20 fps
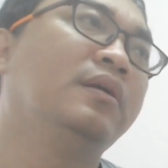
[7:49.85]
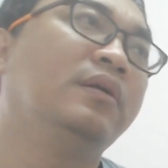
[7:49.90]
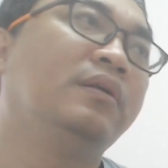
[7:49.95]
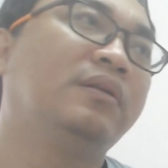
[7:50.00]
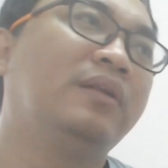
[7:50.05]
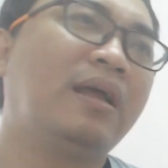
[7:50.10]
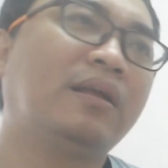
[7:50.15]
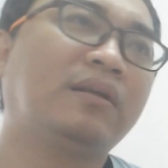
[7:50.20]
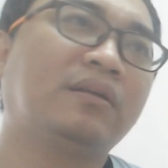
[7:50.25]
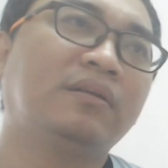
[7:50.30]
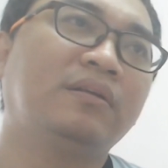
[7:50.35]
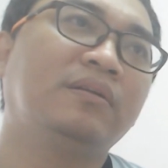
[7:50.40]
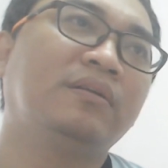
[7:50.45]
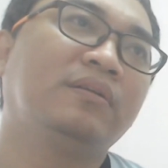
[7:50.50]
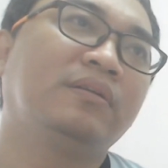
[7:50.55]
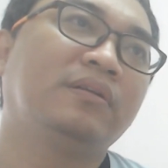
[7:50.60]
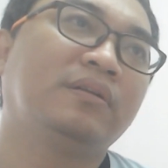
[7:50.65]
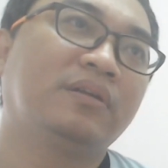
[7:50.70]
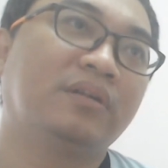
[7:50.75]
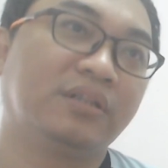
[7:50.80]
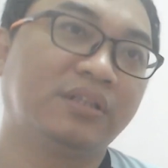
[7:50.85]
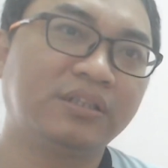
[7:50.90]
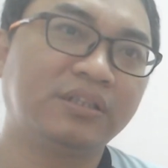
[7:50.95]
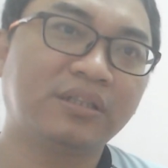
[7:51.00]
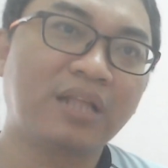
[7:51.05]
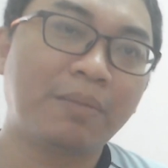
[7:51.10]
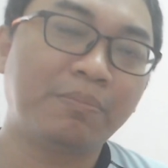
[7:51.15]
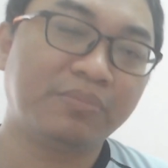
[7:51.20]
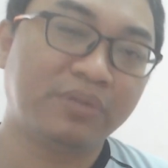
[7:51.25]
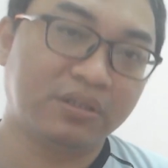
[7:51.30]
那可是
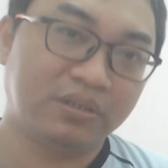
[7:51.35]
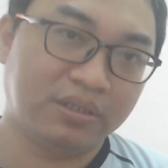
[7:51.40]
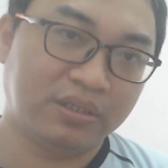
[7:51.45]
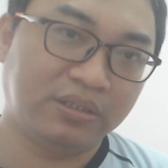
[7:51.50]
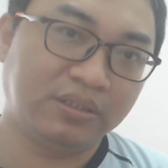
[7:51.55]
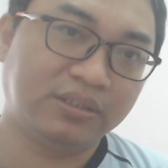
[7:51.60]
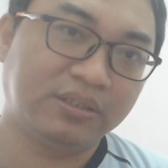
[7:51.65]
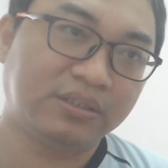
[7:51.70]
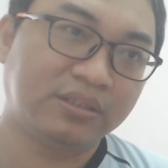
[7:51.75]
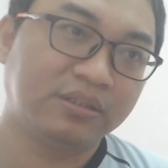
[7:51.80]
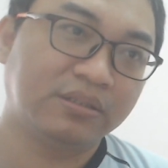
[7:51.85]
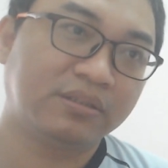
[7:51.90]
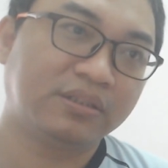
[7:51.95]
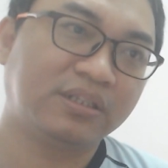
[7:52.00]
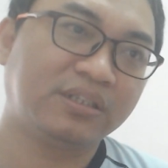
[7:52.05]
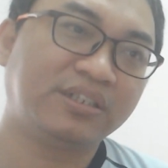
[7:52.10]
他们的人这